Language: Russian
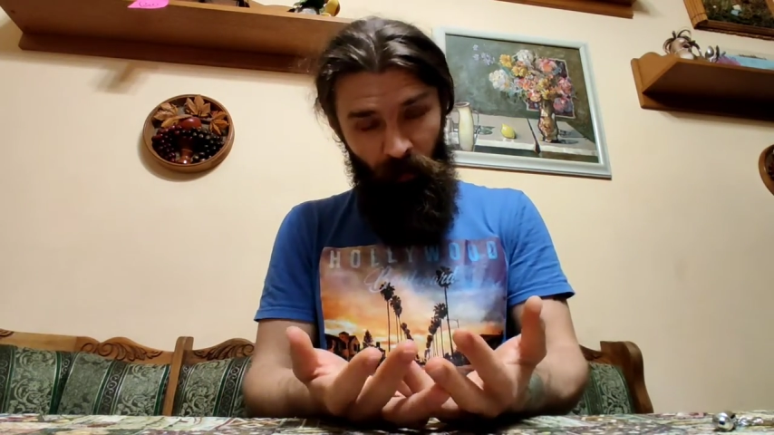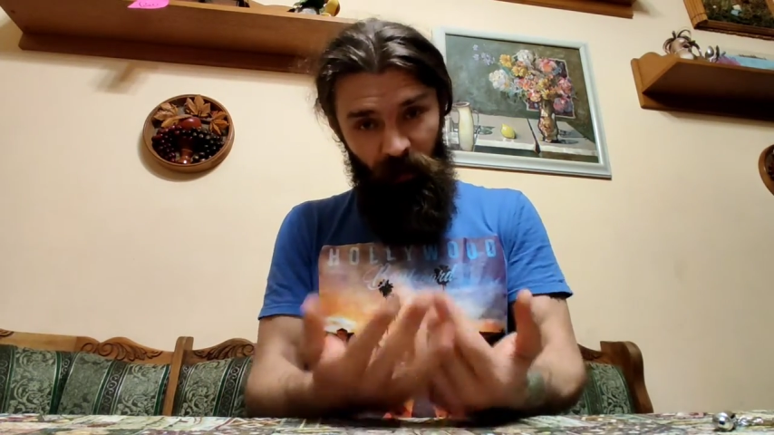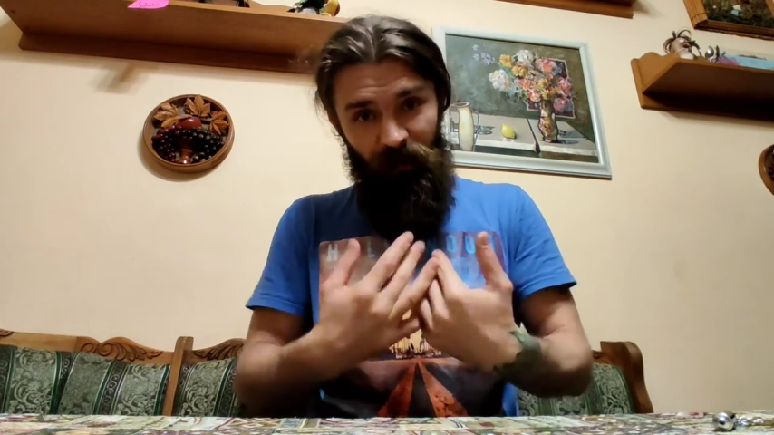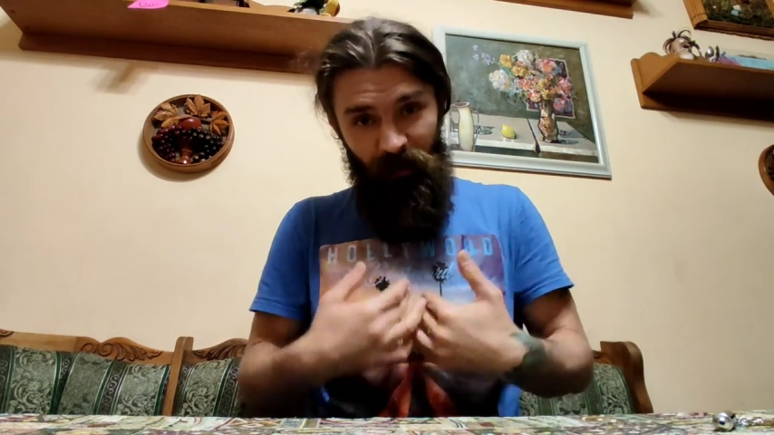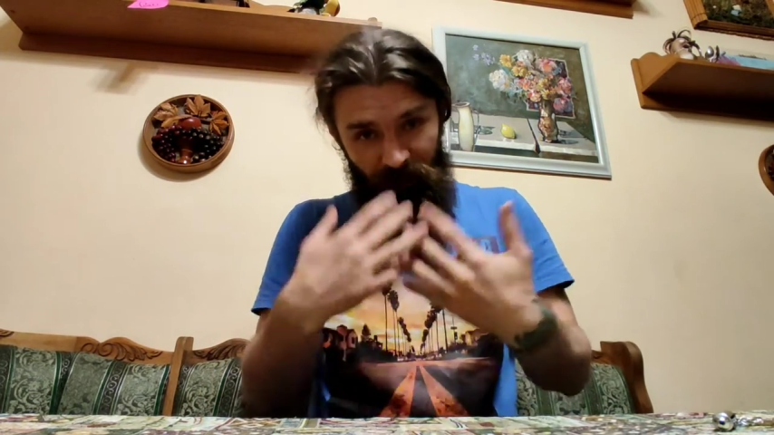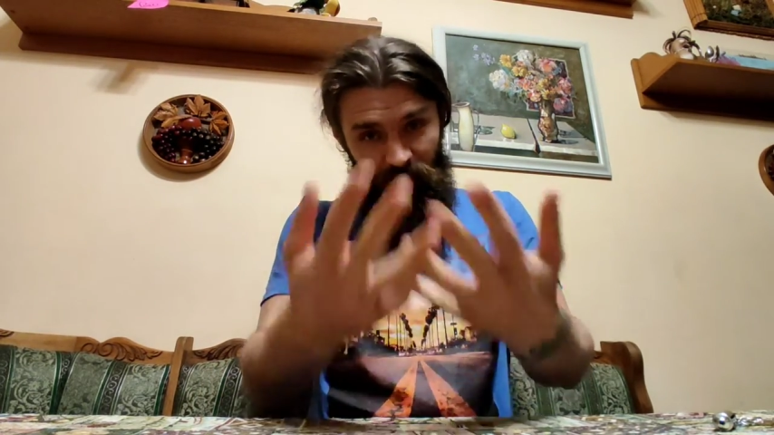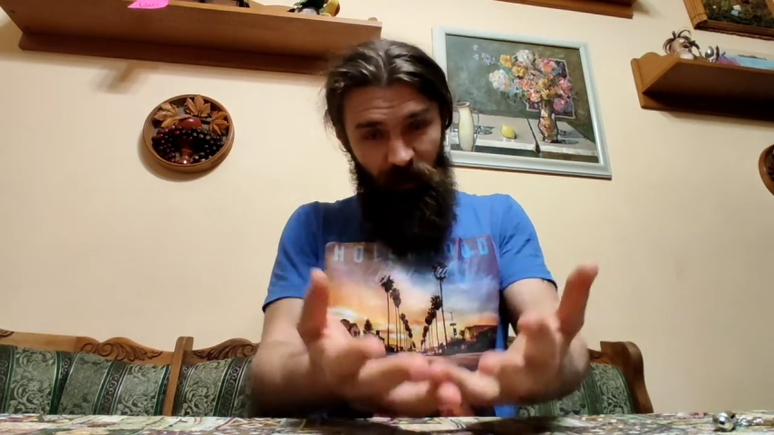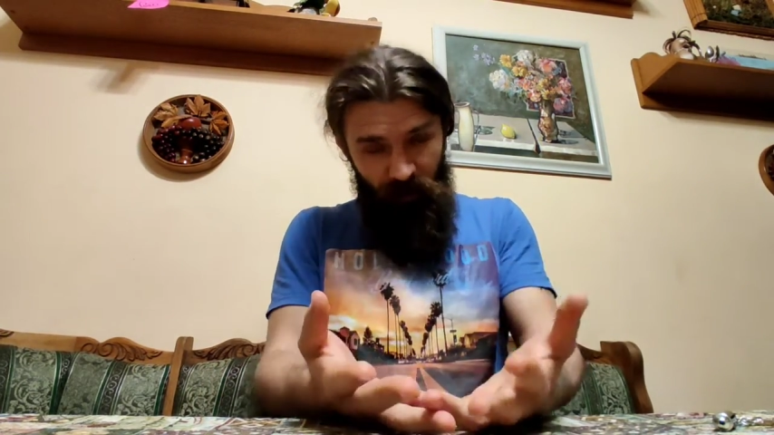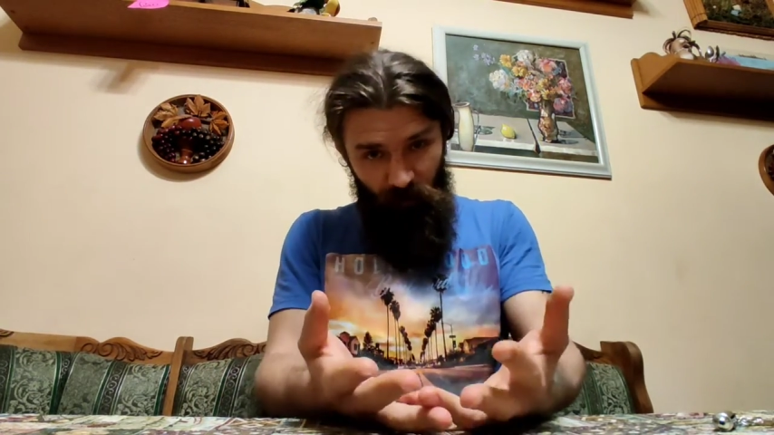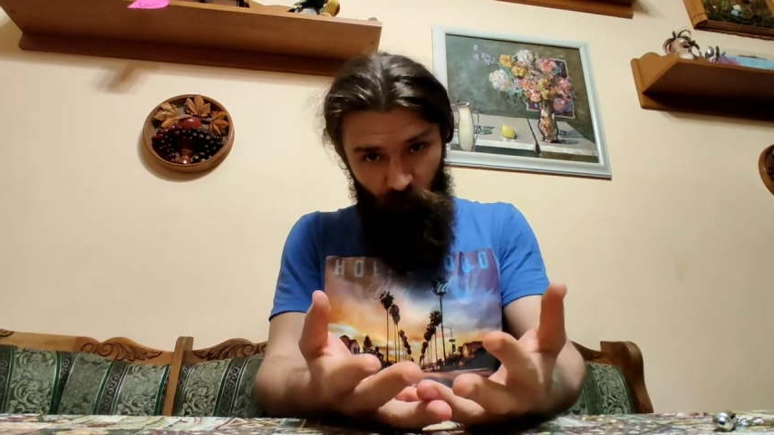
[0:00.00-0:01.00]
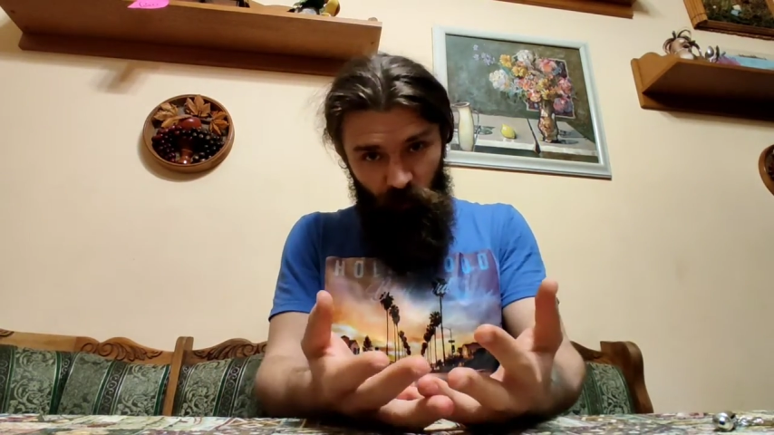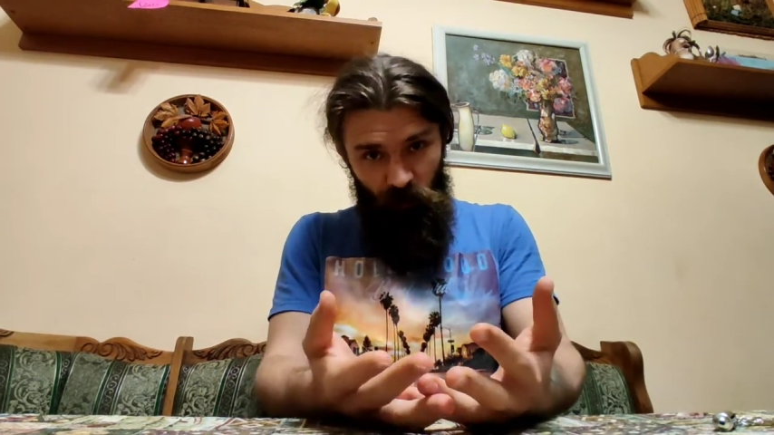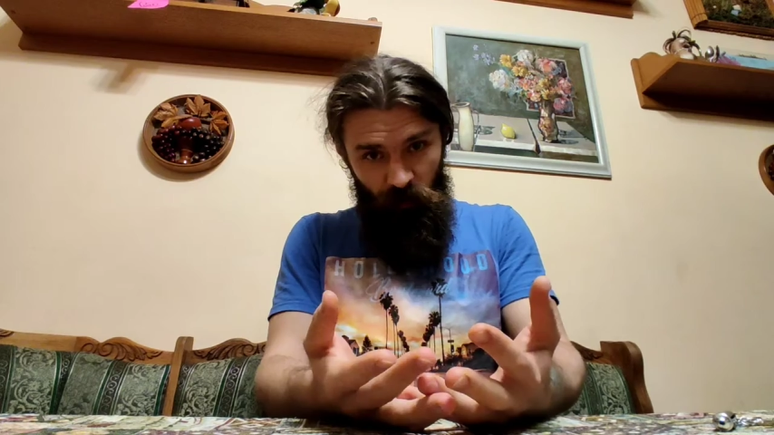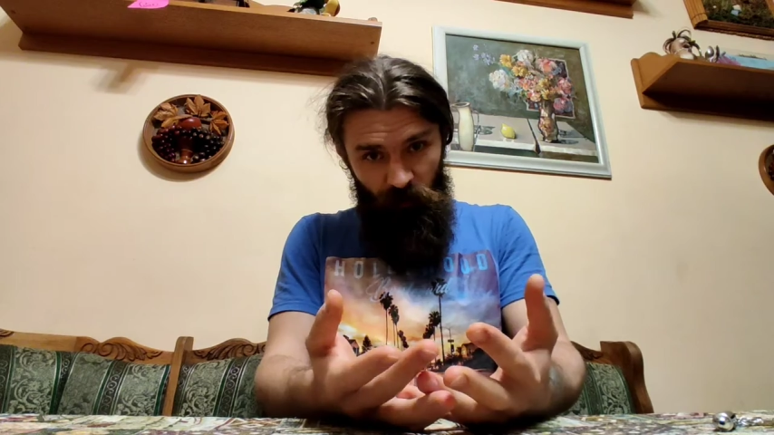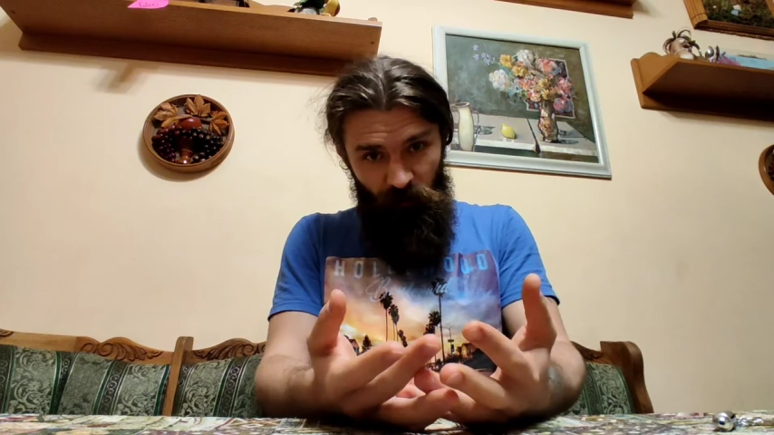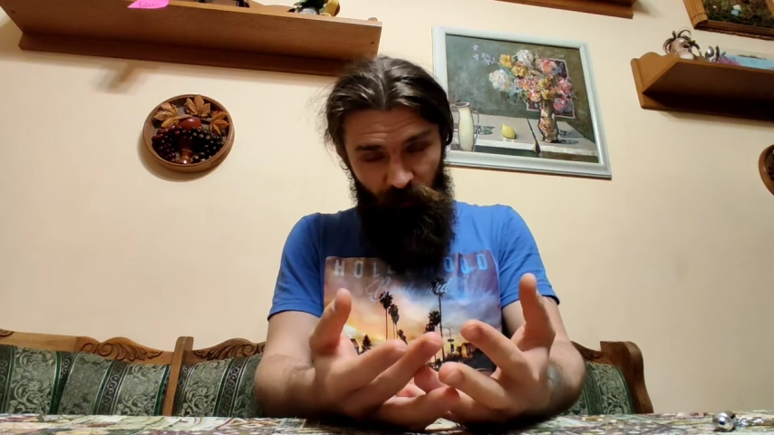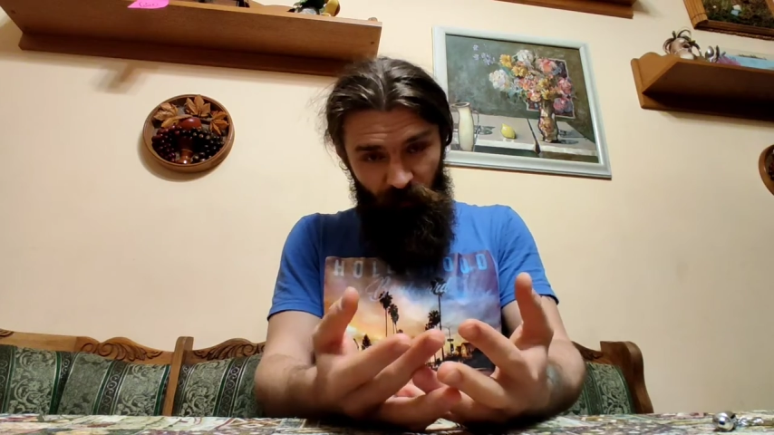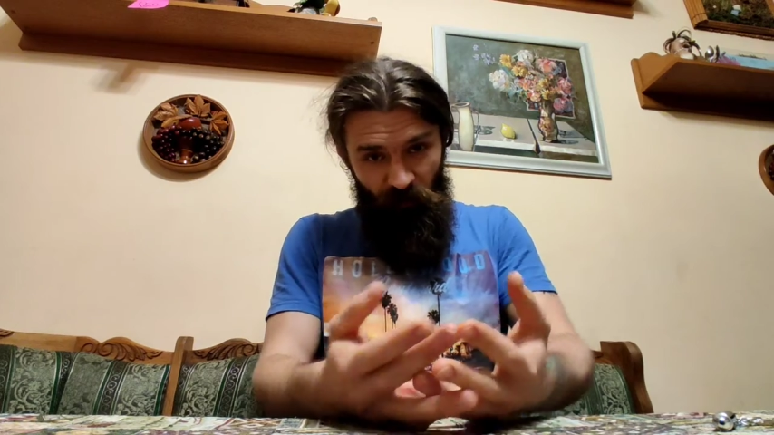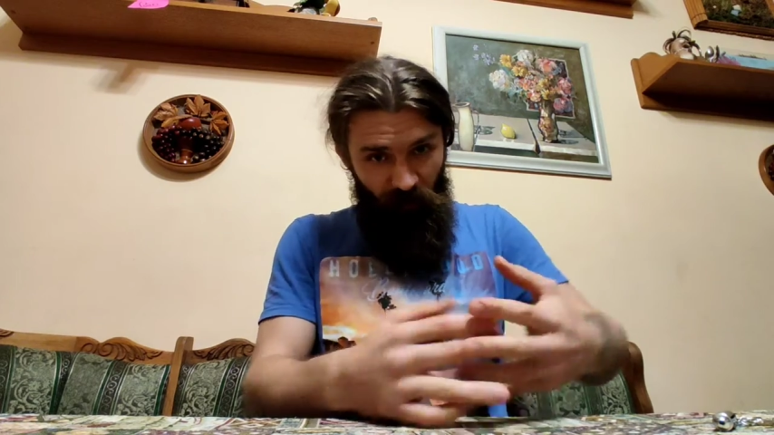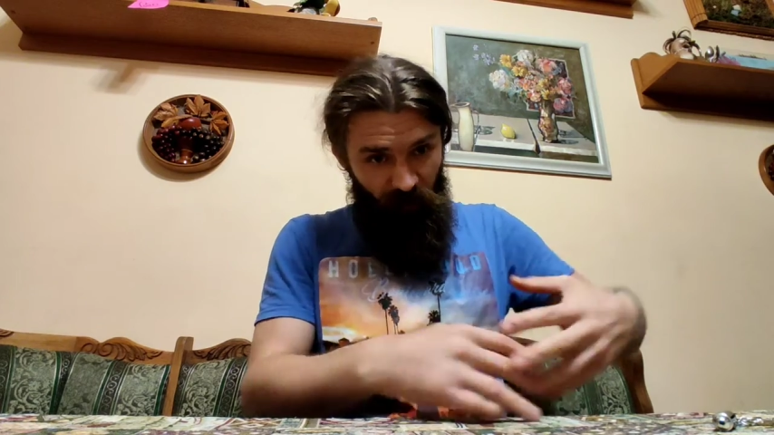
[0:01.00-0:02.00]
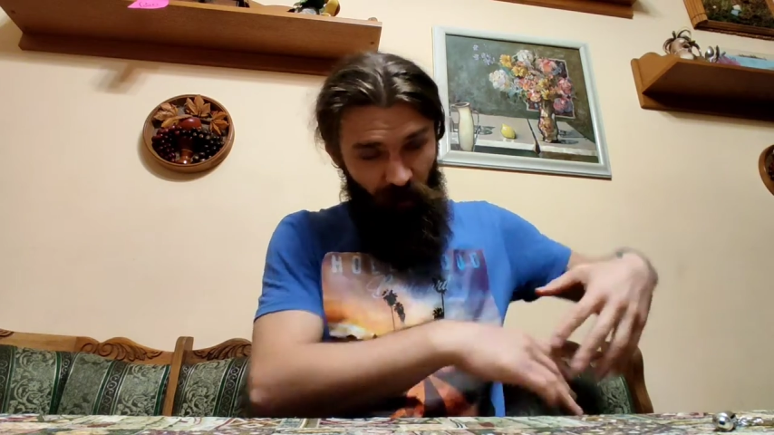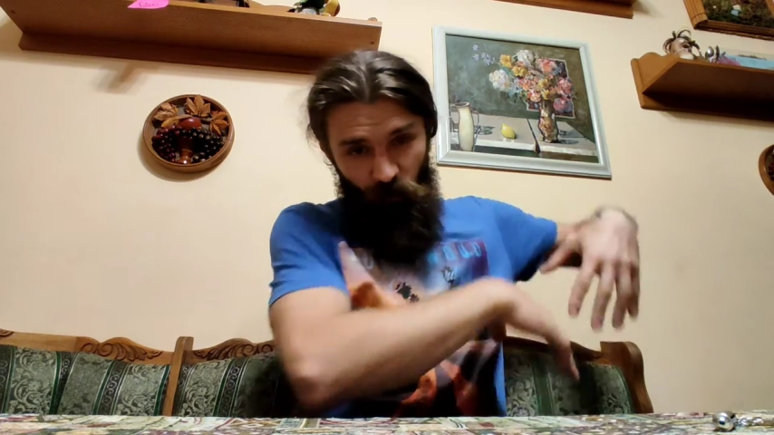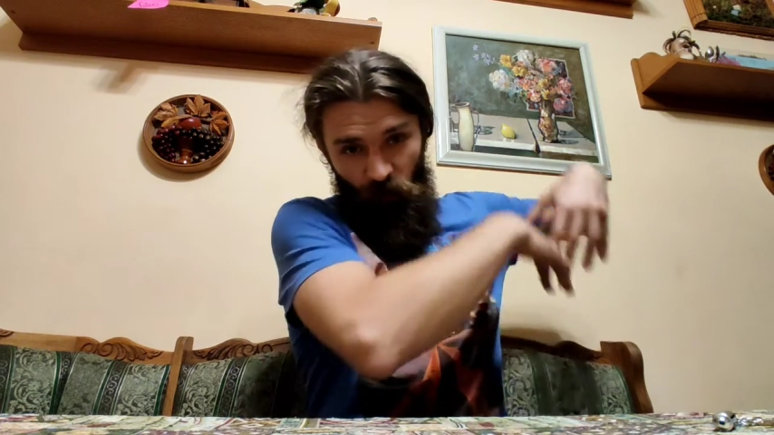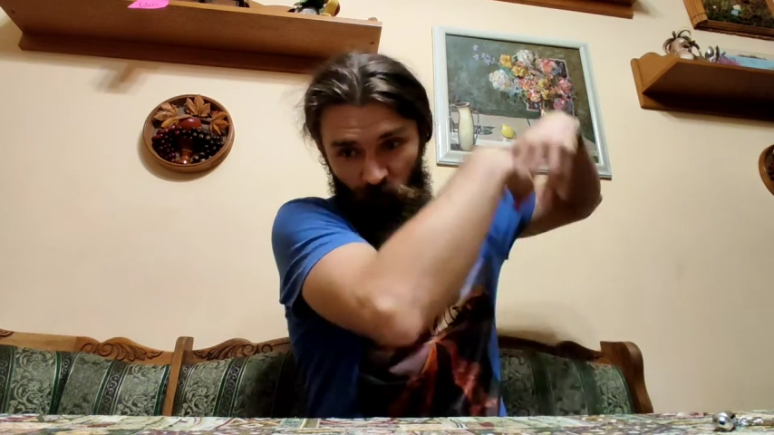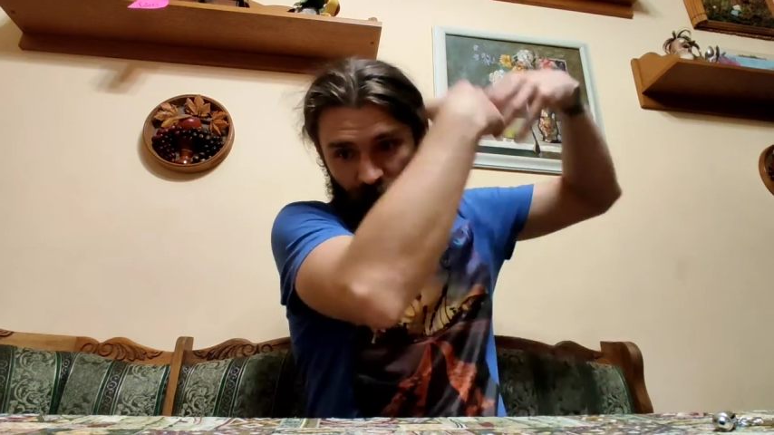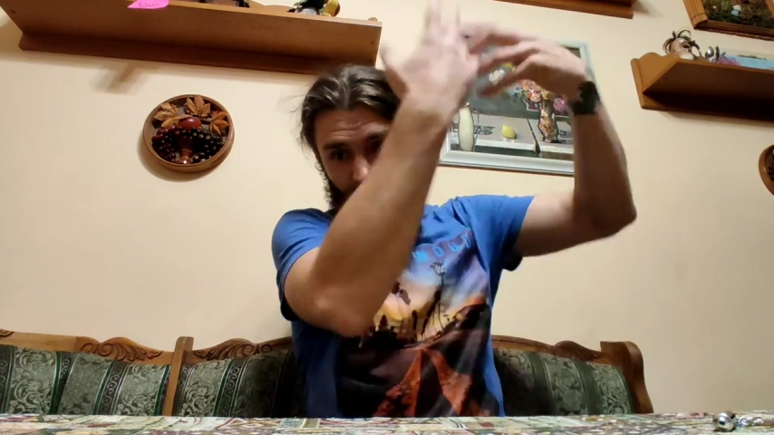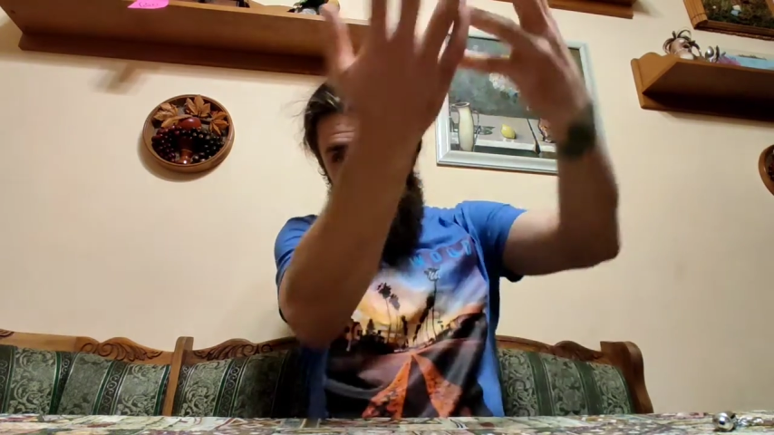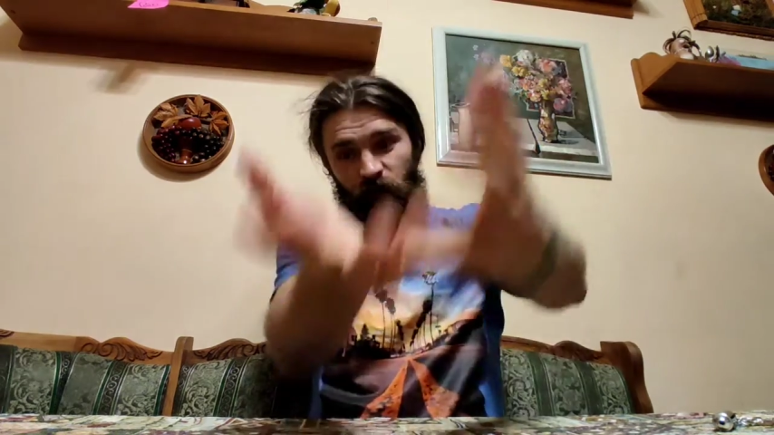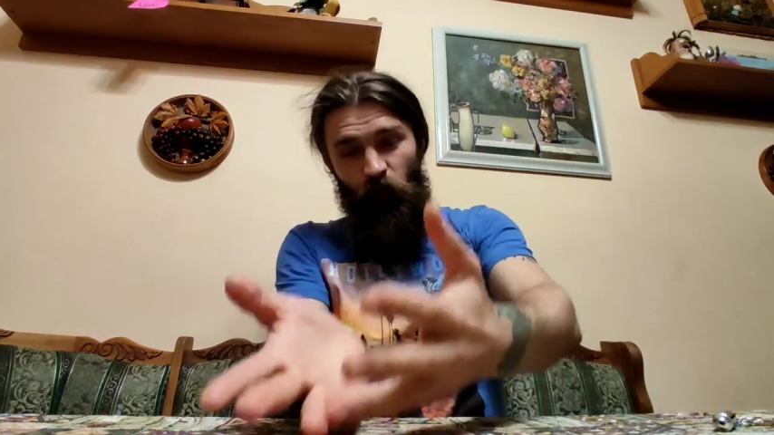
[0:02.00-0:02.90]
Как ты отреагируешь, такой вот ну,